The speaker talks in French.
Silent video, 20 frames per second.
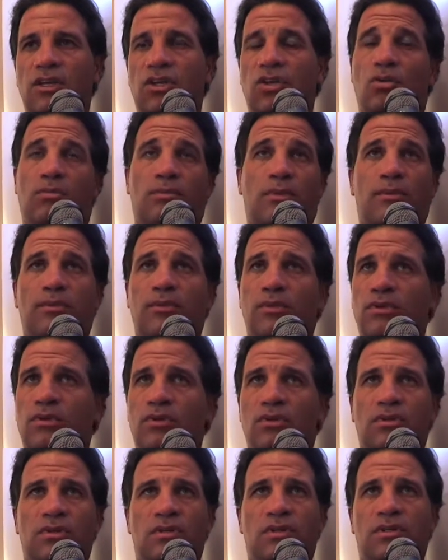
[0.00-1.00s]
et en même
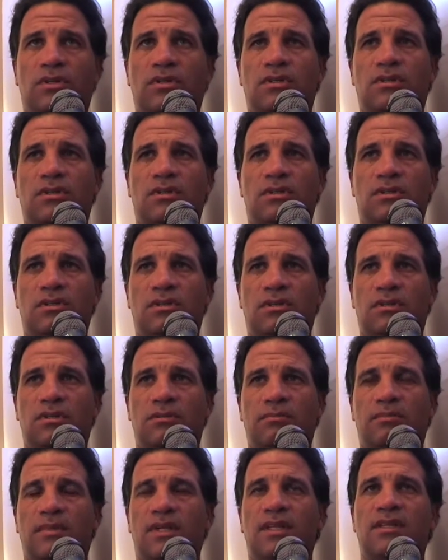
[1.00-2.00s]
temps et
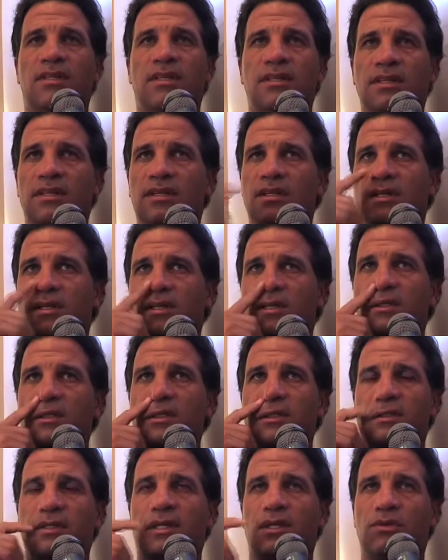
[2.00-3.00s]
euh, maintenir
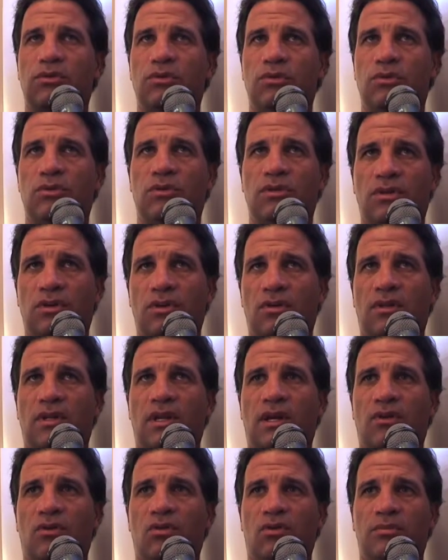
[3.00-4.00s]
les statuts qu'on
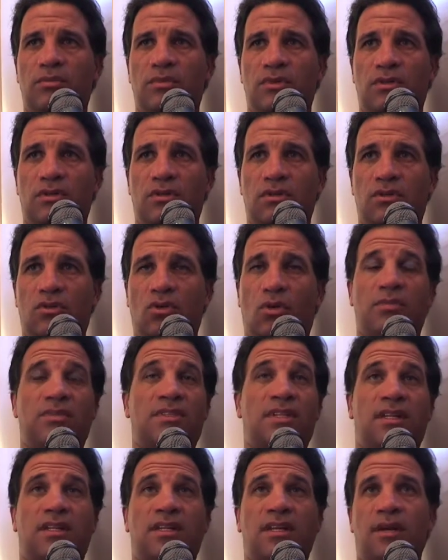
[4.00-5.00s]
a comme, comme
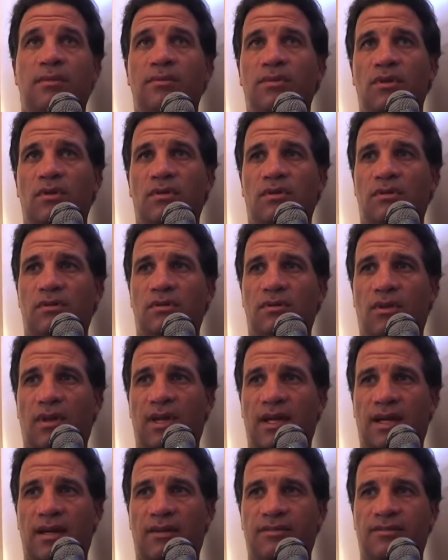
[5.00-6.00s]
septième dans, dans
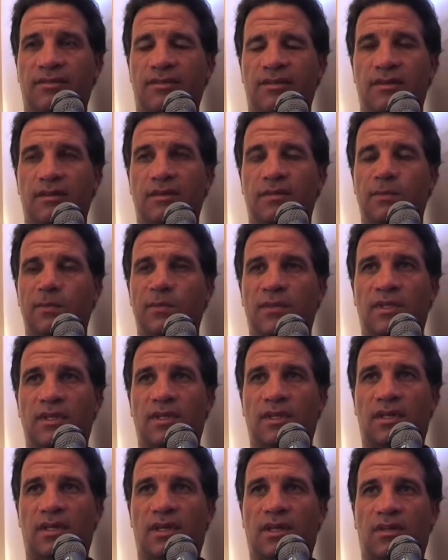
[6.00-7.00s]
la CAF.
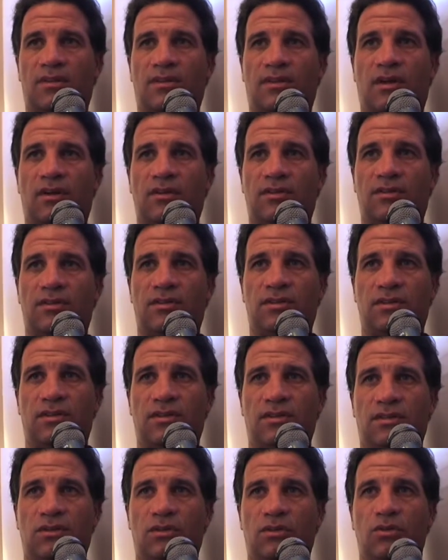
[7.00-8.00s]
Et ça
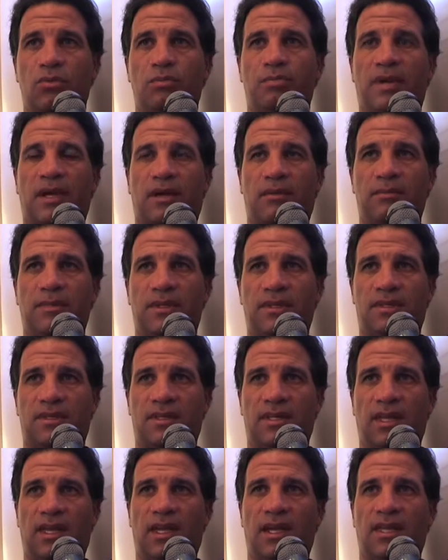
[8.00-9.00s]
aussi nous permet
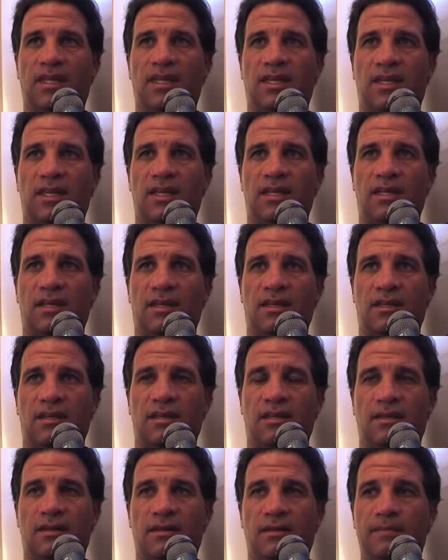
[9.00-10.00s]
de
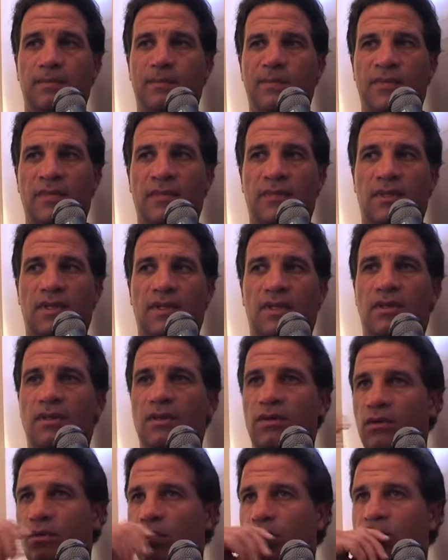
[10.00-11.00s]
gagner
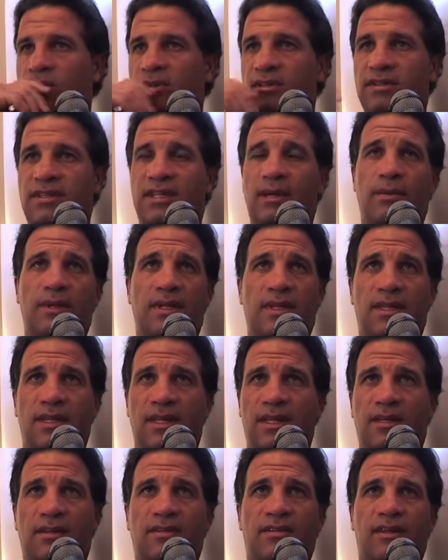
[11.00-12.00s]
une
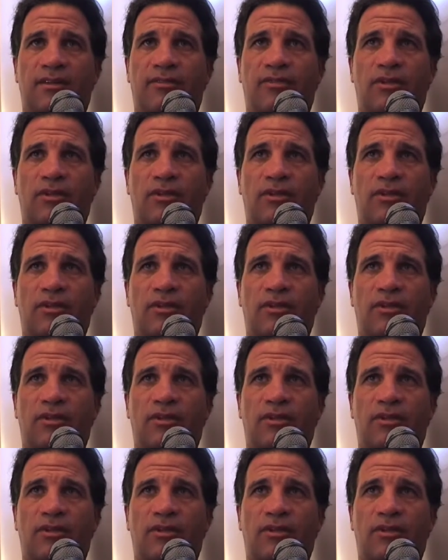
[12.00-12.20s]
stabilité qui c'est